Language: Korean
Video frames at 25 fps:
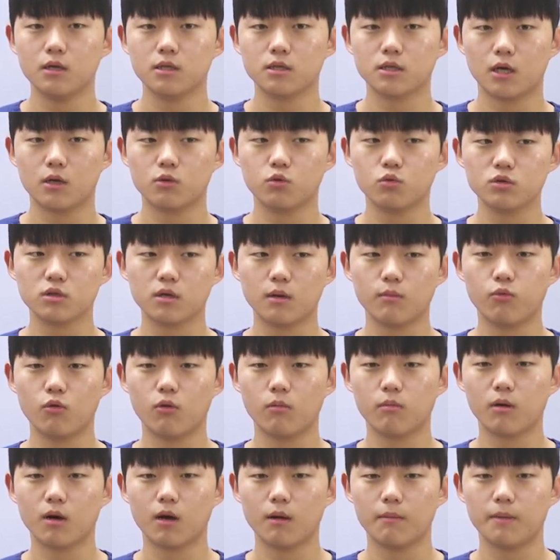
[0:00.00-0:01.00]
자동차
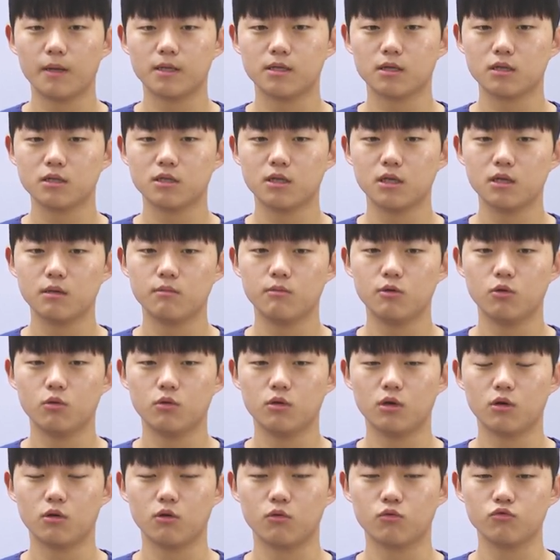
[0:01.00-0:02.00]
보험과 배상 책임
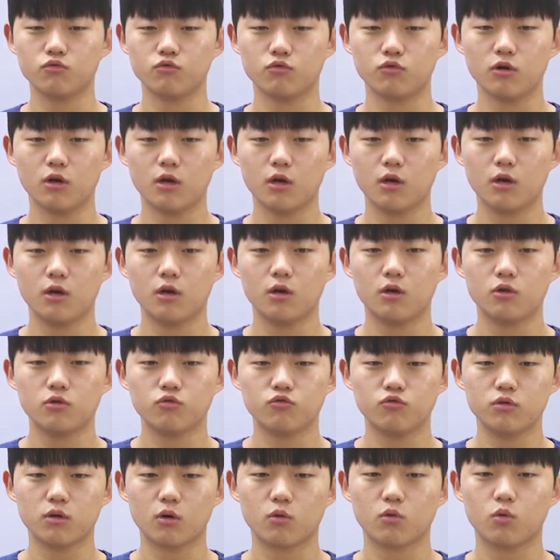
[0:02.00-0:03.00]
이론의 경우
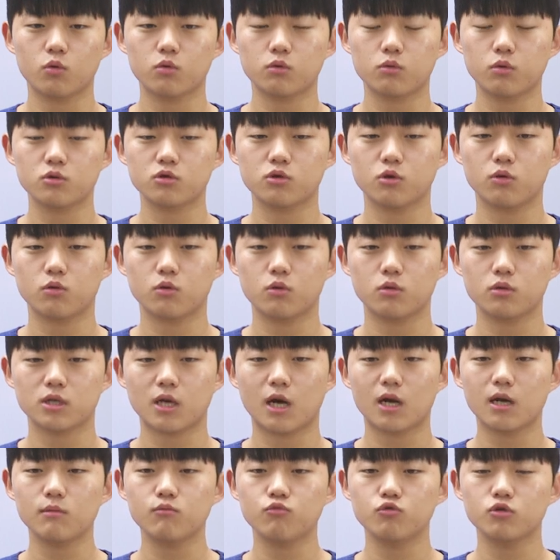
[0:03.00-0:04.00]
둘 다 공통적으로
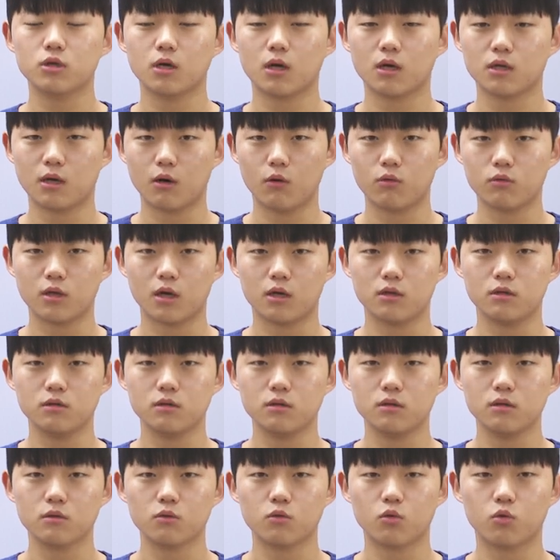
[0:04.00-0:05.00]
사례 문제가
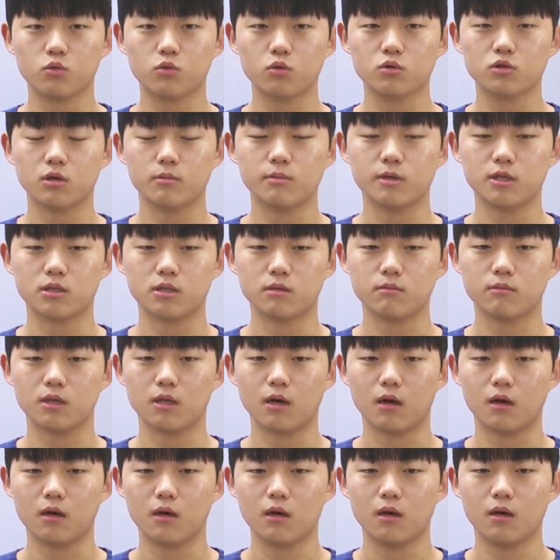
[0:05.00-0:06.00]
나온다는 공통점이
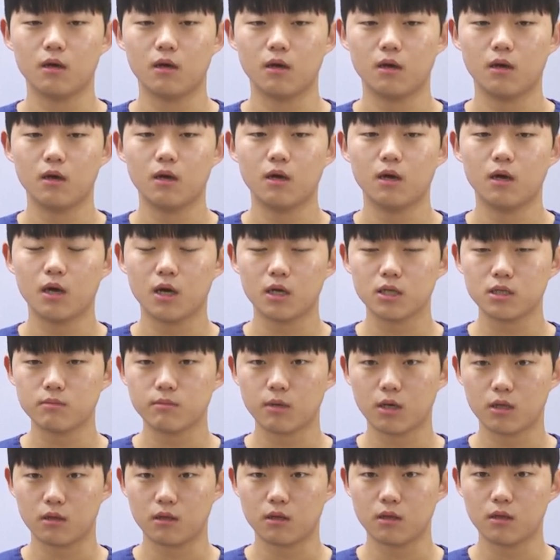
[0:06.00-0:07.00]
있습니다.
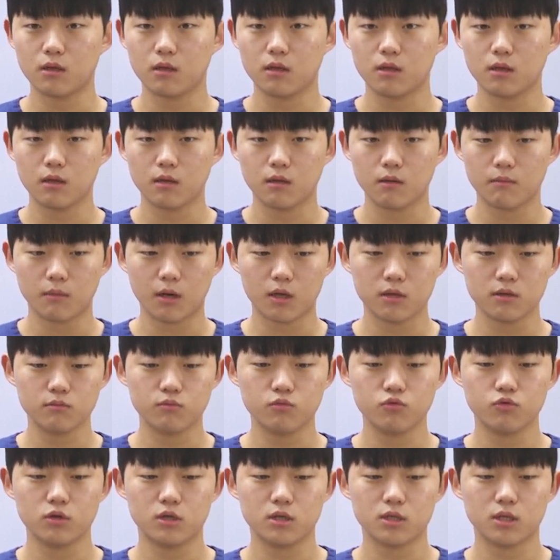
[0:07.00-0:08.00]
하지만 많은
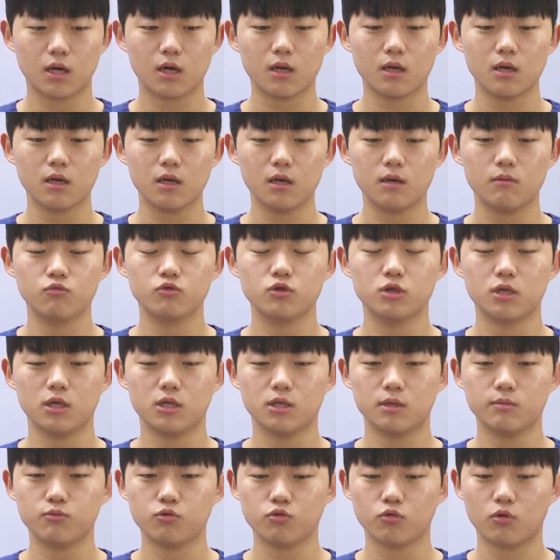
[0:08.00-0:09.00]
분들이 사례 문제에
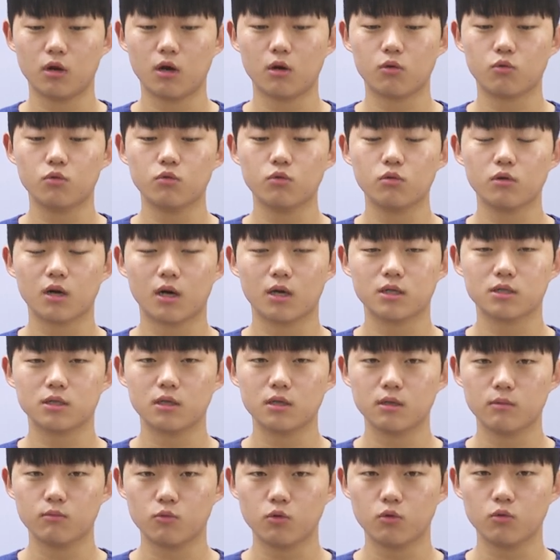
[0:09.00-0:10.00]
집중을 하고
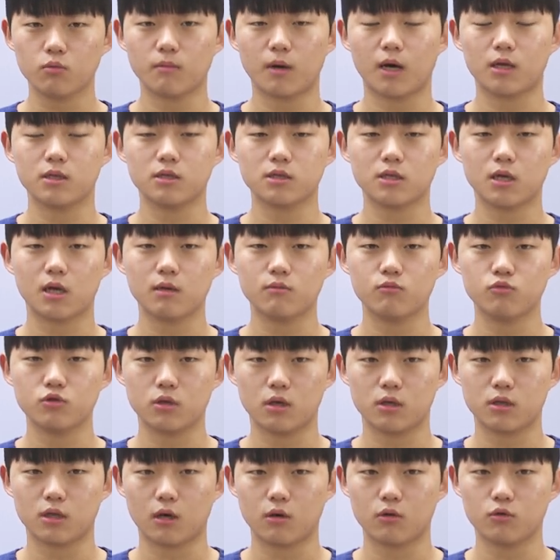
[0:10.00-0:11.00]
강사님도 많은 사례
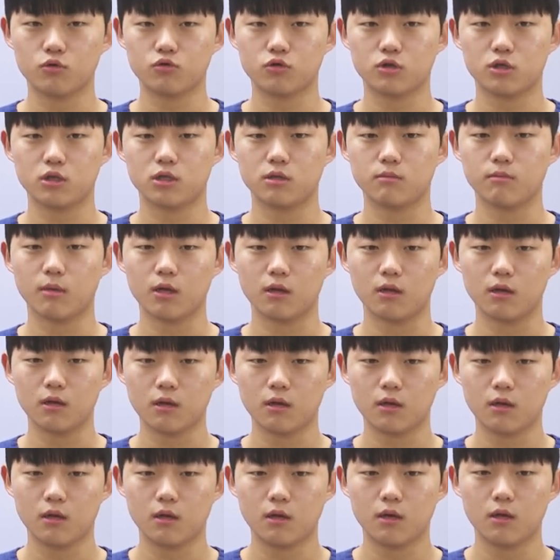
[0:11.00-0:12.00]
문제를 다뤄주시지만
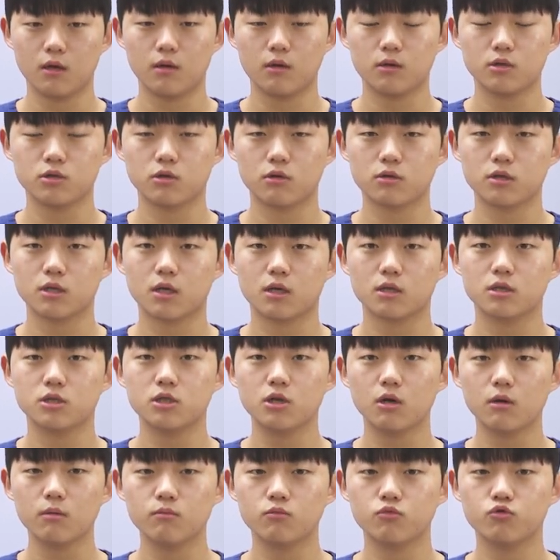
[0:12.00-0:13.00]
정작
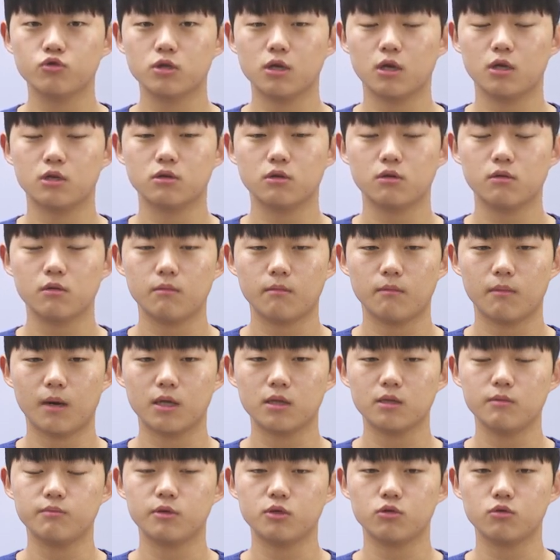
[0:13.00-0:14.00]
시험 문제에서
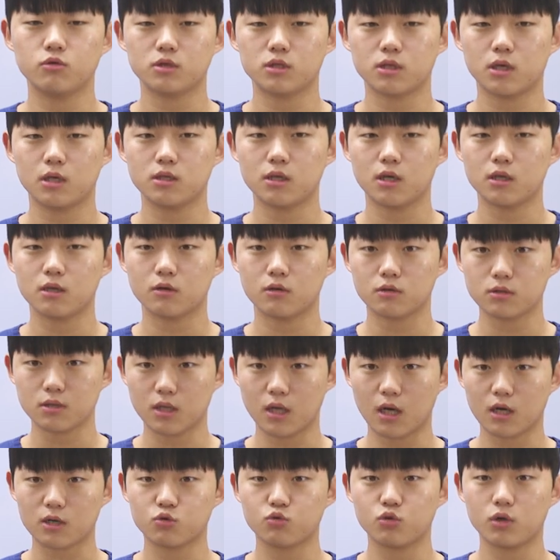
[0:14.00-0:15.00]
많은 비중을 차지하는
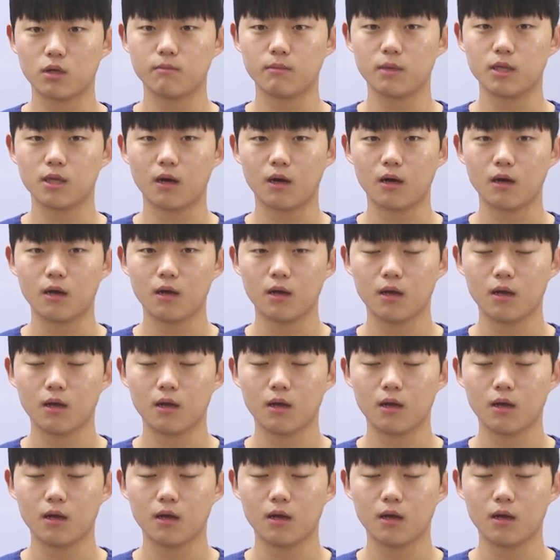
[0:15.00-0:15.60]
것은 약술입니다.